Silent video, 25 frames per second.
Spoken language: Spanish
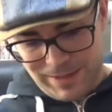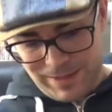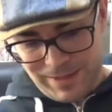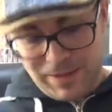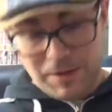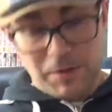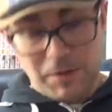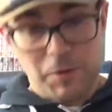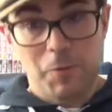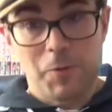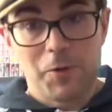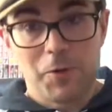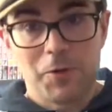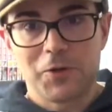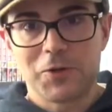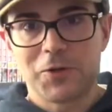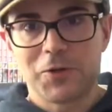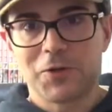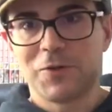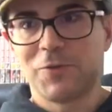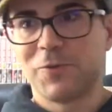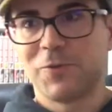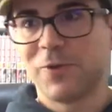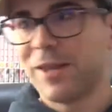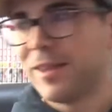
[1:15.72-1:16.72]
Aunque bueno, yo
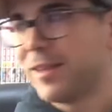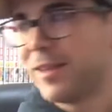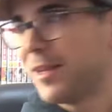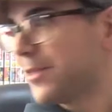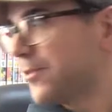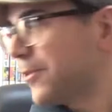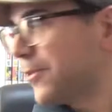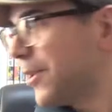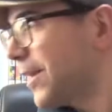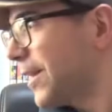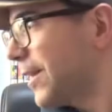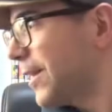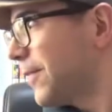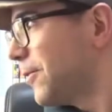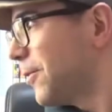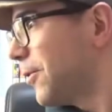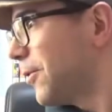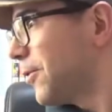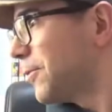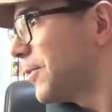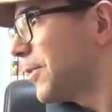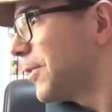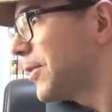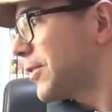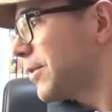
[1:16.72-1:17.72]
si fuera directo al grano en
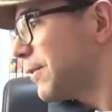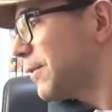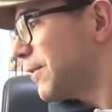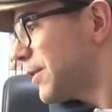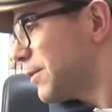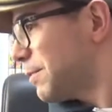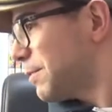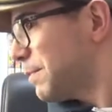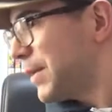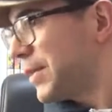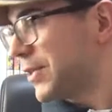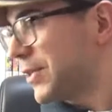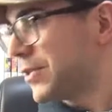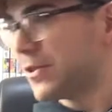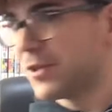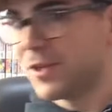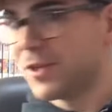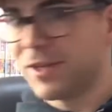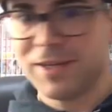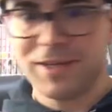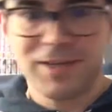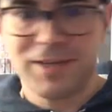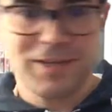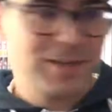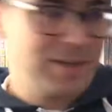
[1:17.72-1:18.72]
los vídeos a veces pienso
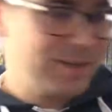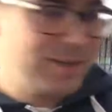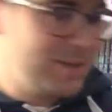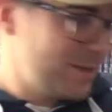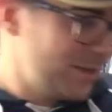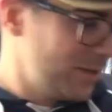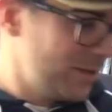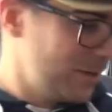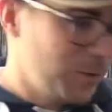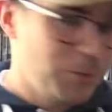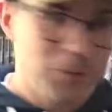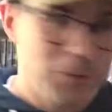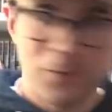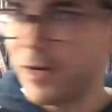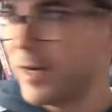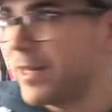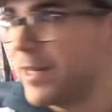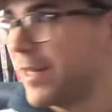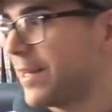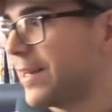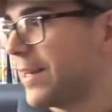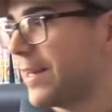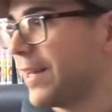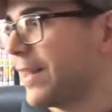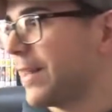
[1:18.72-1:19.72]
que, que no
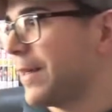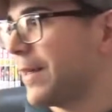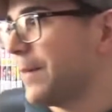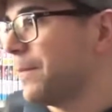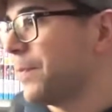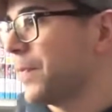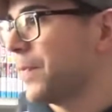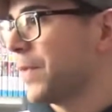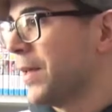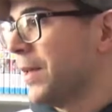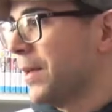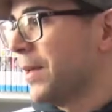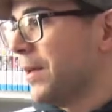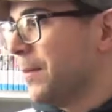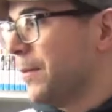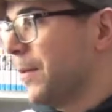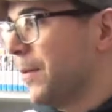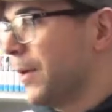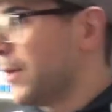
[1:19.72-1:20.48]
durarían nada. Voy